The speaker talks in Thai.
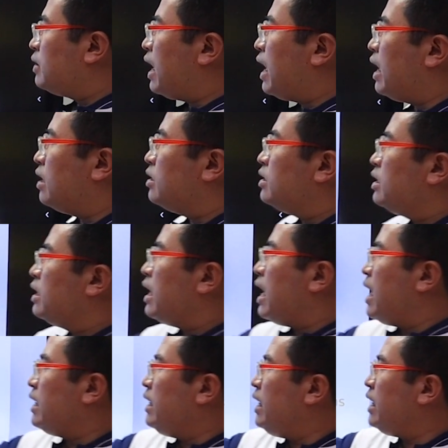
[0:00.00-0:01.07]
อ่ะ
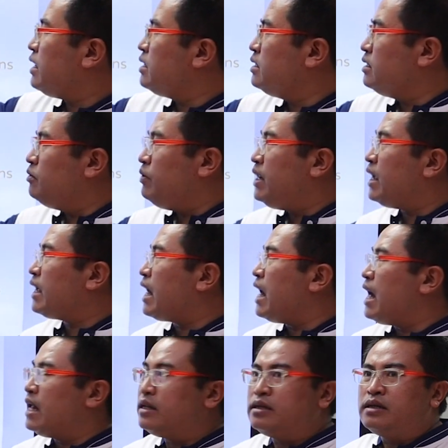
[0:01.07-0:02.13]
อันนี้คือวิธี
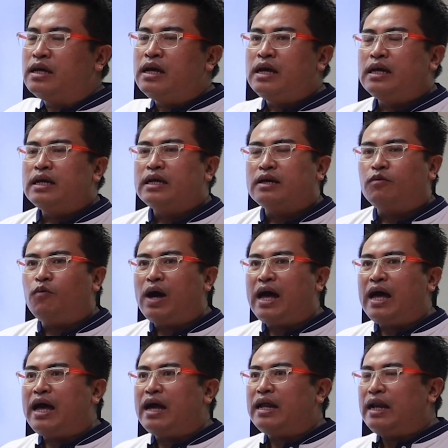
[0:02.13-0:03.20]
การ
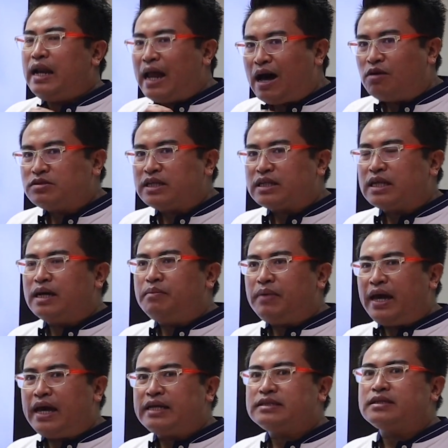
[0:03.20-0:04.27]
ว่าเราจะเติม
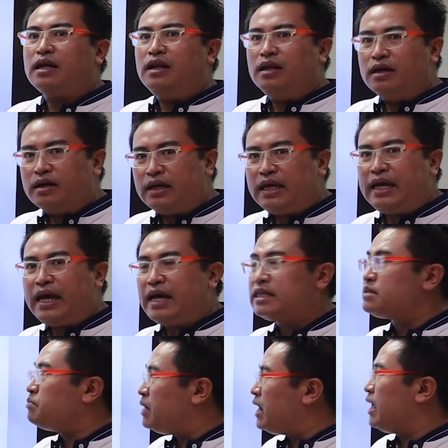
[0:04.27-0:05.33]
s หรือ es
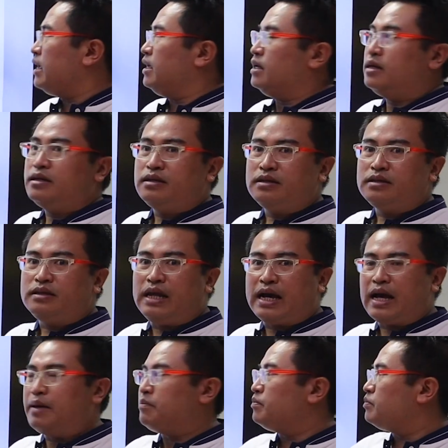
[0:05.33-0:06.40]
เมื่อไหร่นะ
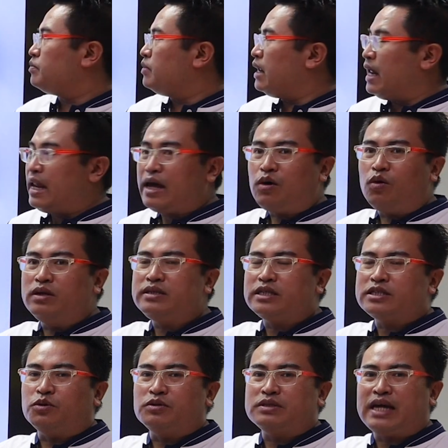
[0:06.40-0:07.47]
ครับ หลายๆคนจะ
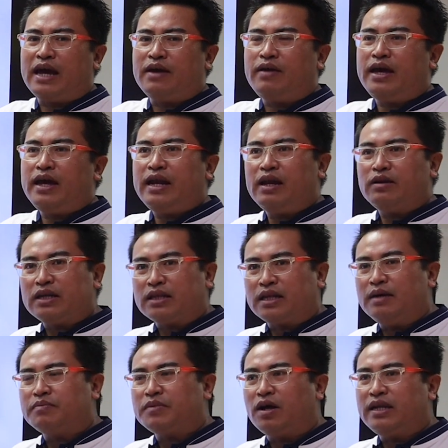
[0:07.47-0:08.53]
สงสัยว่าเอ๊ะเราจะ
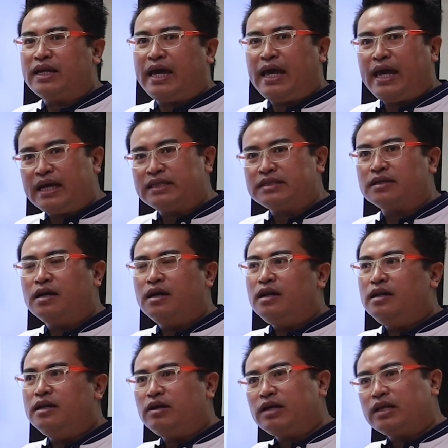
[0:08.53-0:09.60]
เติมตอนไหน s
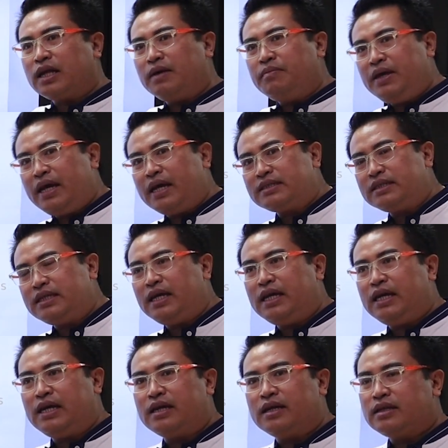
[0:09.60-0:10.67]
หรือเราจะเติม esd
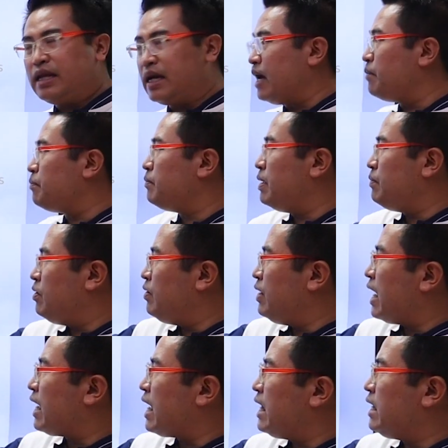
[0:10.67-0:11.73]
นะครับมันมี
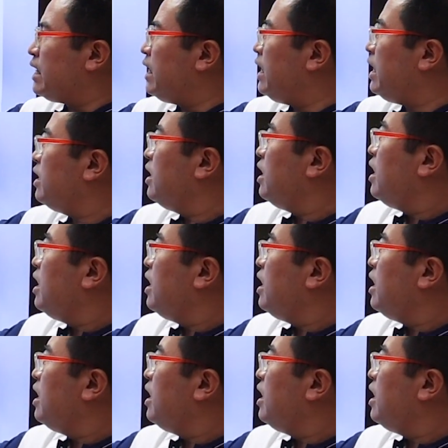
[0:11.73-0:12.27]
หลักการอย่างนี้